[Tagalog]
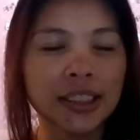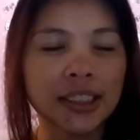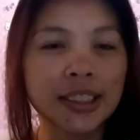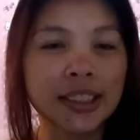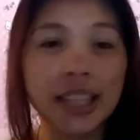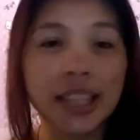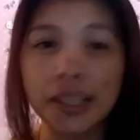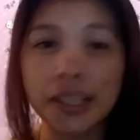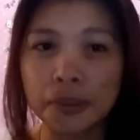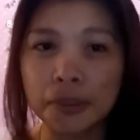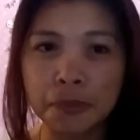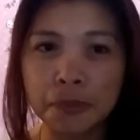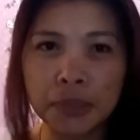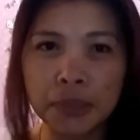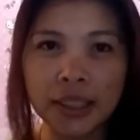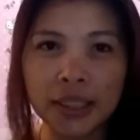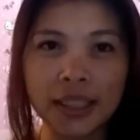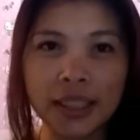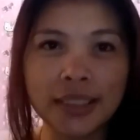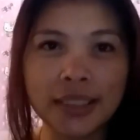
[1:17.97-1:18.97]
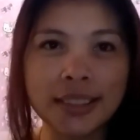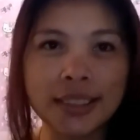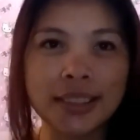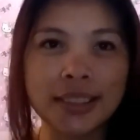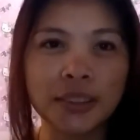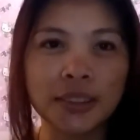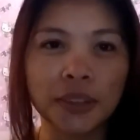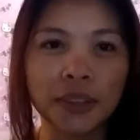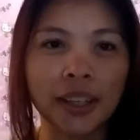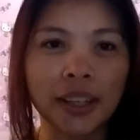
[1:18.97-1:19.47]
10
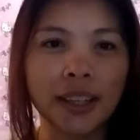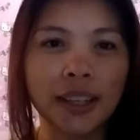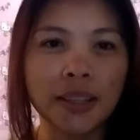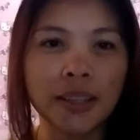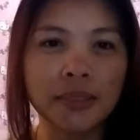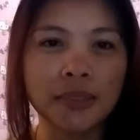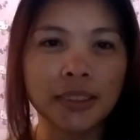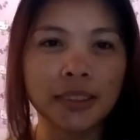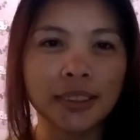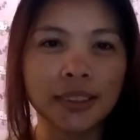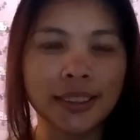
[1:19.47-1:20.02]
minutes, okay?